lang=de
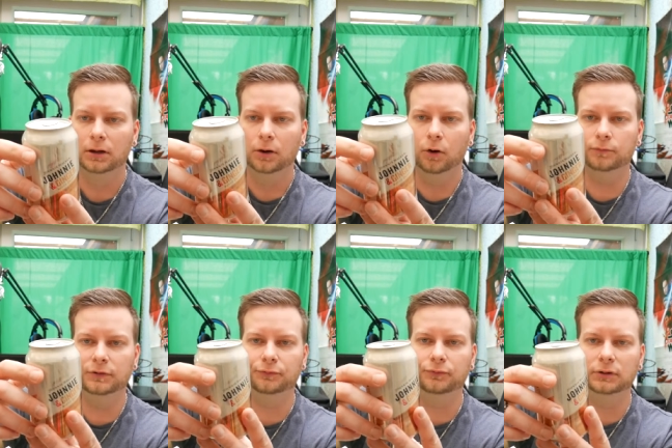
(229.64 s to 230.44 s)
Und wie
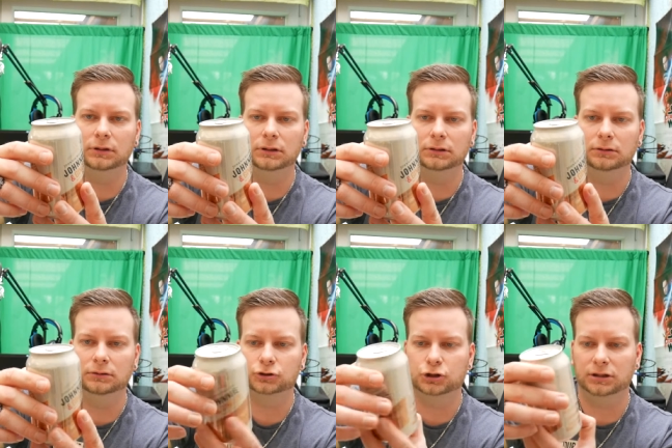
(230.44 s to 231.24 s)

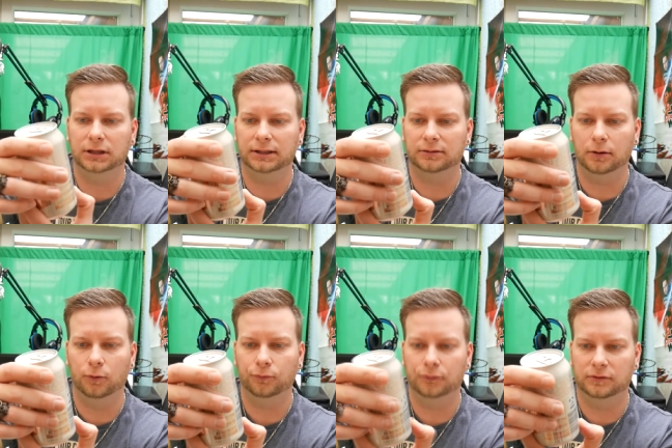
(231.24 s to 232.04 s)
viel steht hier gar nicht drauf?